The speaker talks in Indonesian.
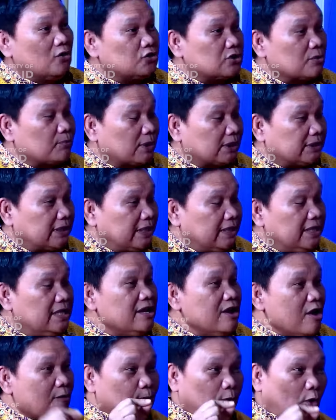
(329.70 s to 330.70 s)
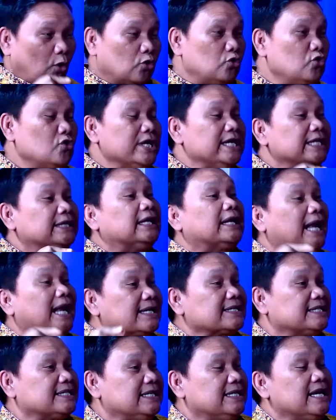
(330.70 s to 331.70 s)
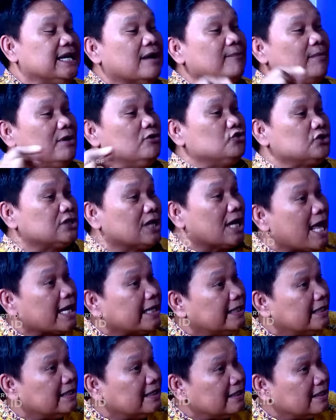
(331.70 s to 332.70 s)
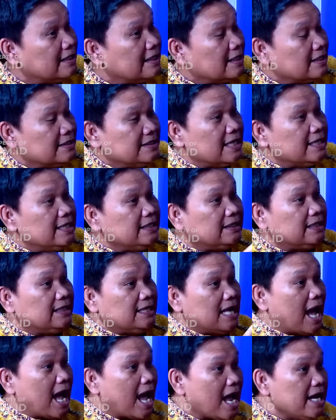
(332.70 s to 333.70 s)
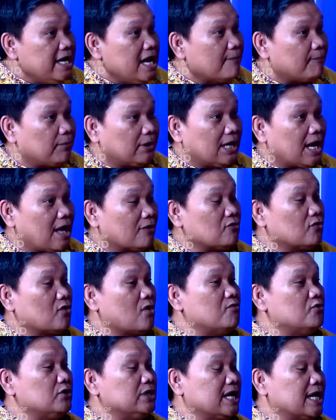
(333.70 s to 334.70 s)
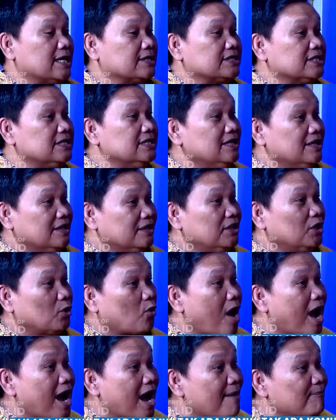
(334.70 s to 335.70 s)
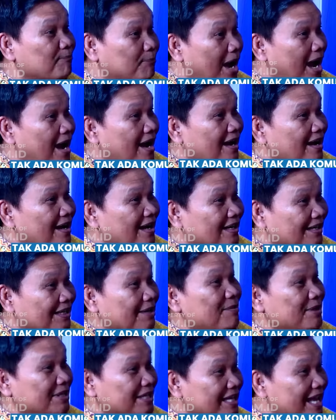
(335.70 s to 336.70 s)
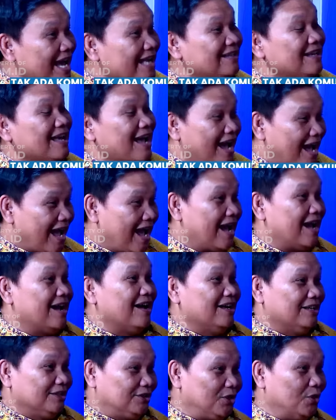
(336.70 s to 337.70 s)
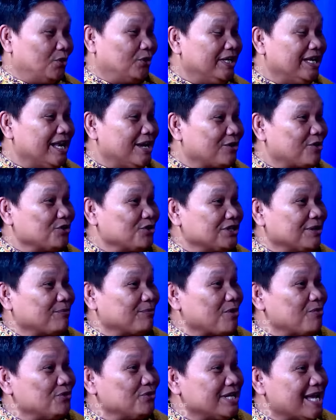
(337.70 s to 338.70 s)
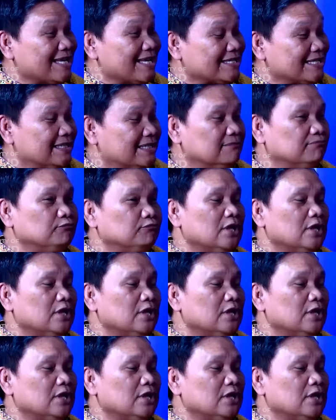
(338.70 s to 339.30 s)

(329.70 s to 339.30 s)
seperti ini produk interaksi dengan manusia lain. Jadi tidak ada perilaku komunikasi di ruang hampa. Mhm. Demikian uh, teori dan konsep komunikasi.